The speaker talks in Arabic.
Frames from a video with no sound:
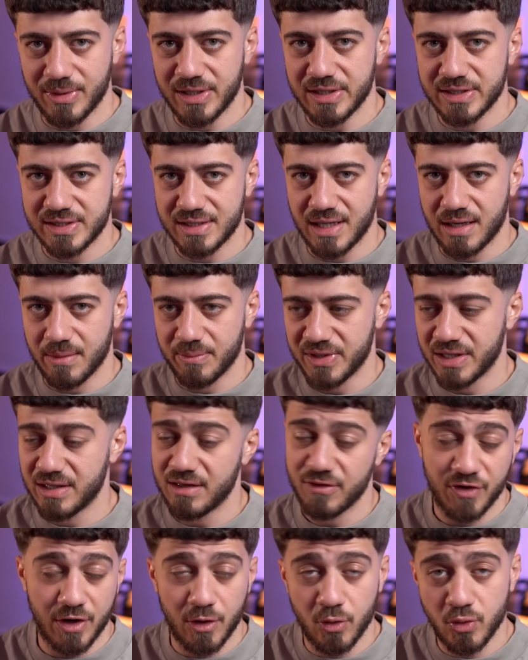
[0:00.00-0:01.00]
بالسناب يعني
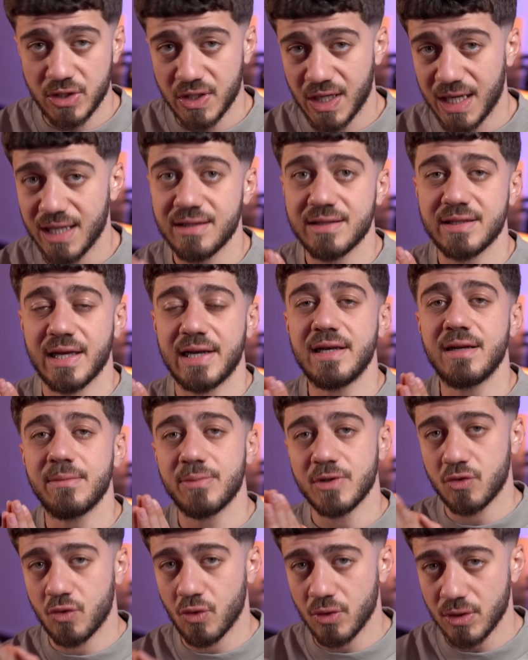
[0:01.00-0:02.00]
فهودي حتى اللي
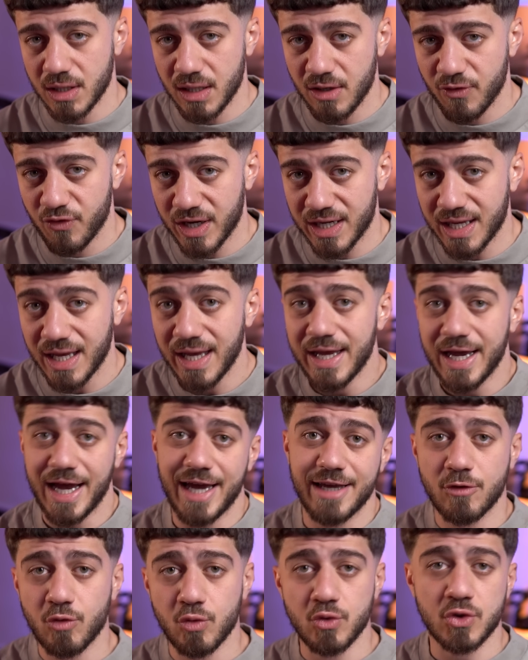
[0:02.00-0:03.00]
بده يضيفك
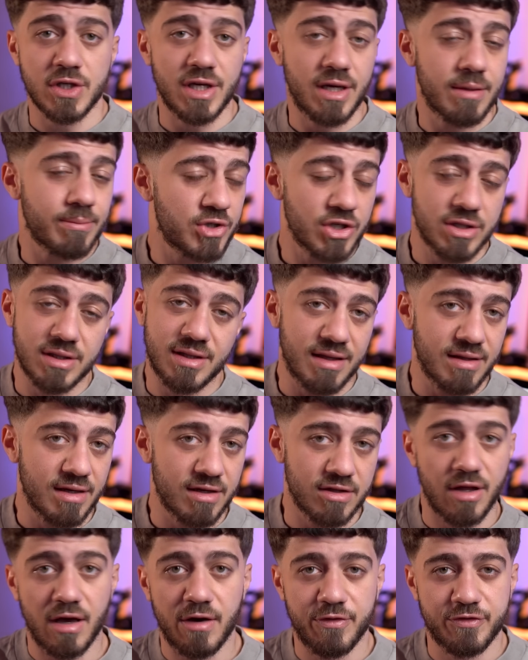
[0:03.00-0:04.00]
حيكون صعب جدا
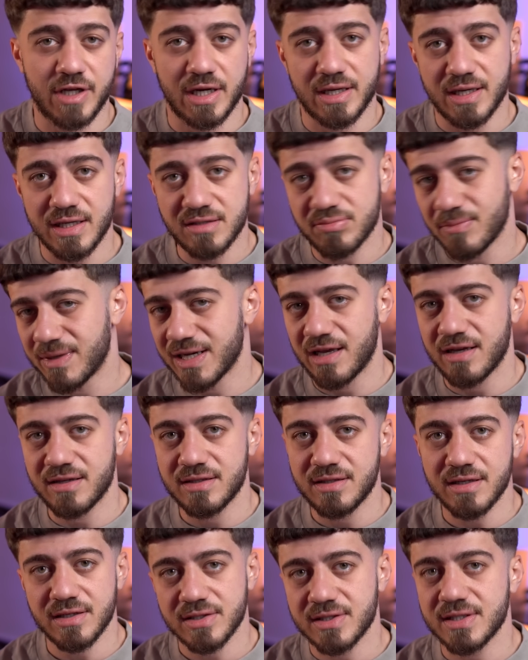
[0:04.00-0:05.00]
اضافتك اسمك
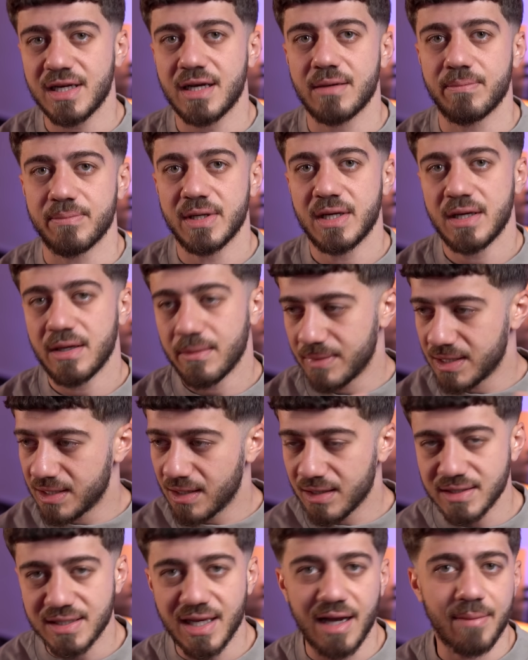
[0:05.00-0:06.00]
كتير صعب من
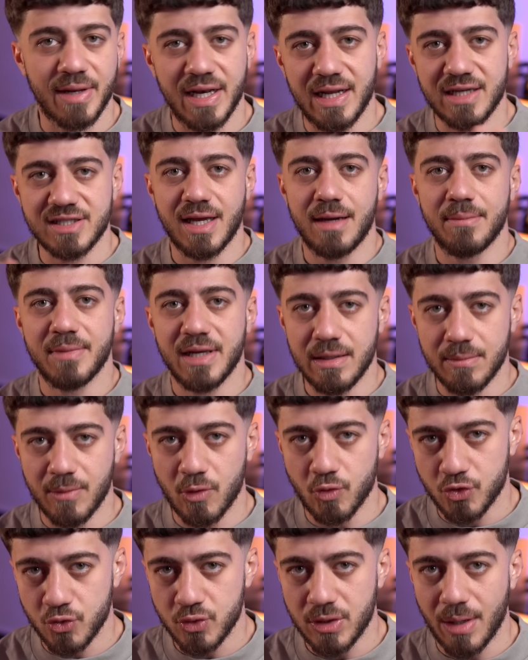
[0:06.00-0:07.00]
اصعب الاسامي اللي
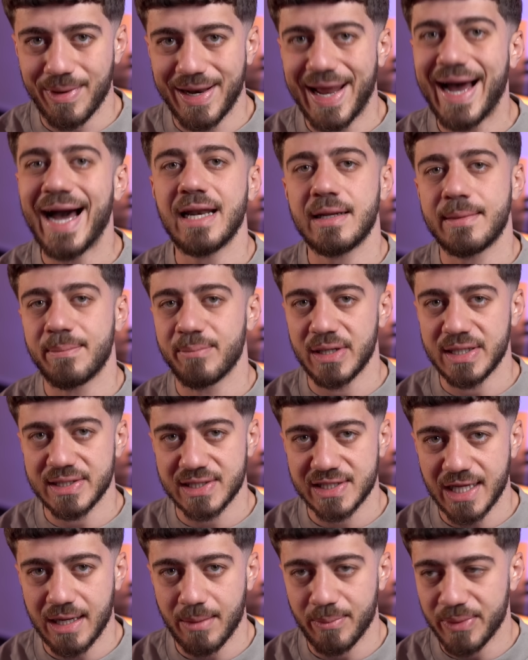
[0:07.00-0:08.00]
موجوده بالعالم
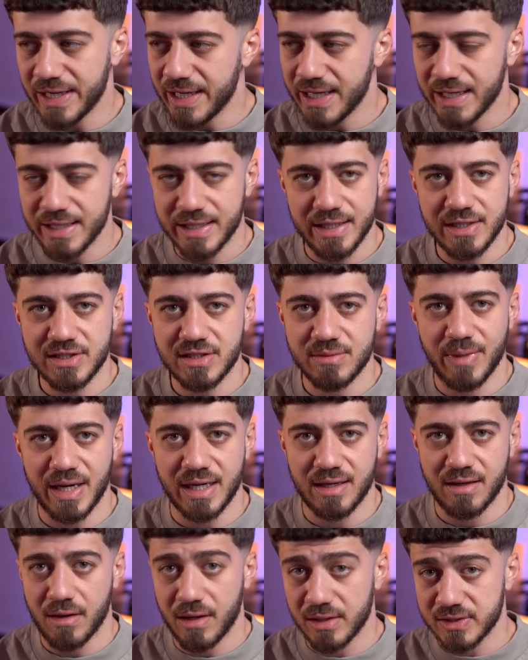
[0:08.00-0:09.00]
بالسناب لهيك اسمك
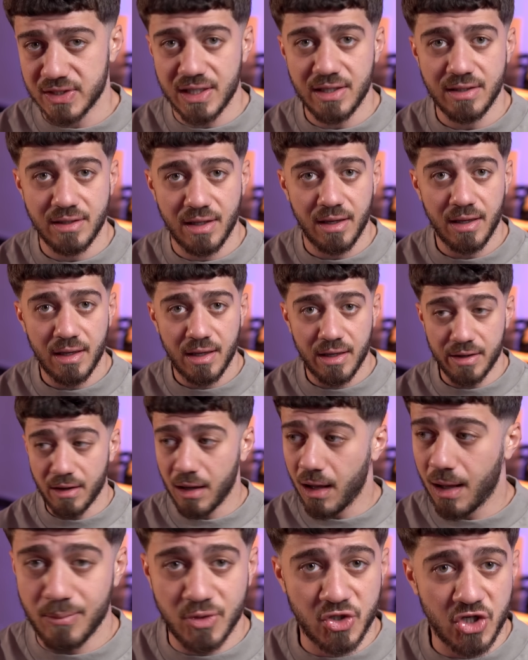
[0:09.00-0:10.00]
قصيده
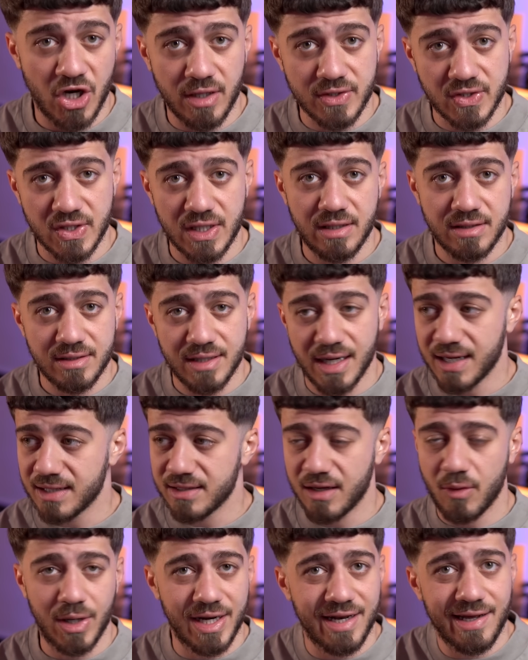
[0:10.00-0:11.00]
رقم شاصي انت
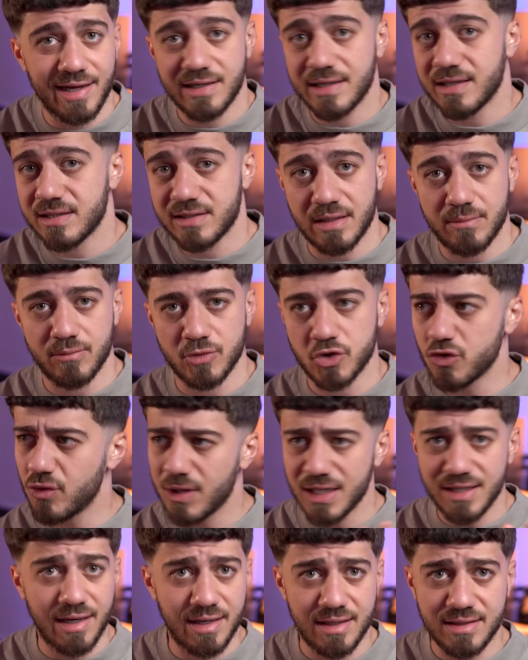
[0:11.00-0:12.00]
هذا ولا اسم شو
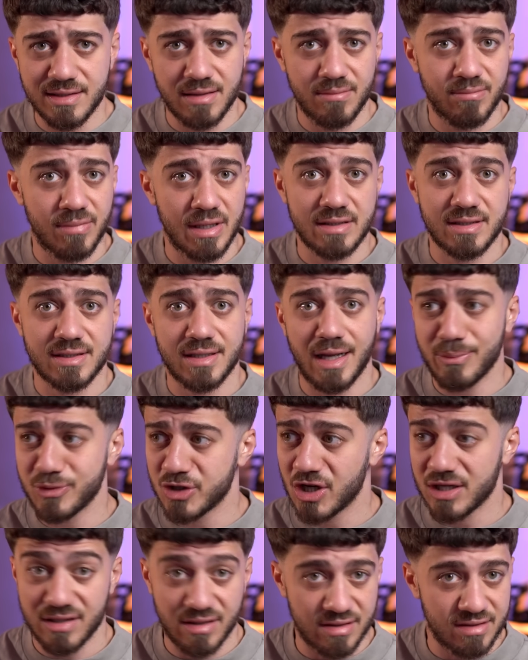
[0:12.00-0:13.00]
هذا الاسم بالسناب
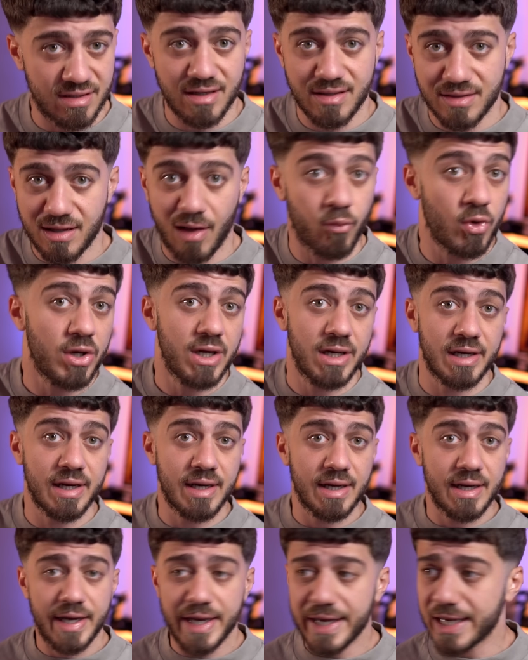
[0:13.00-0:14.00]
شات كتير طويل
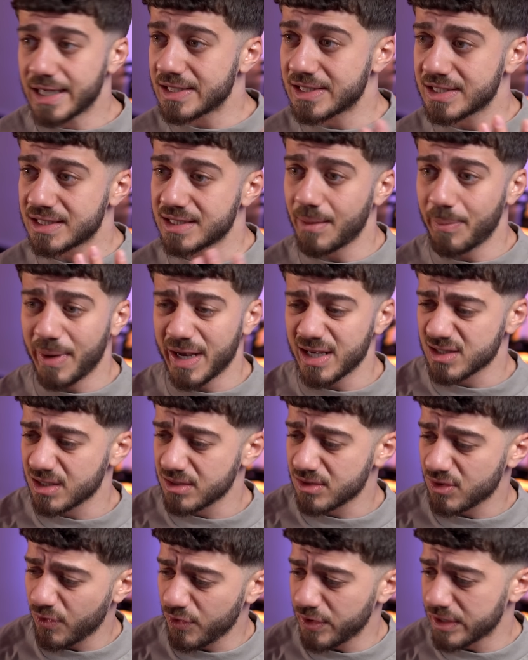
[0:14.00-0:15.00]
اكس 7
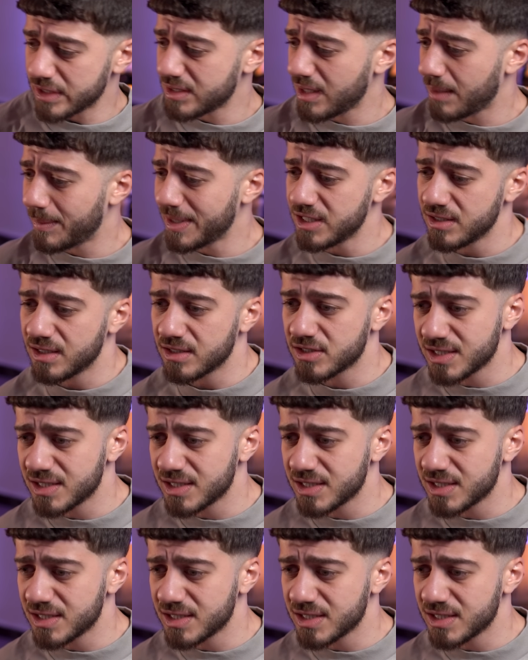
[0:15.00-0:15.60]
0 8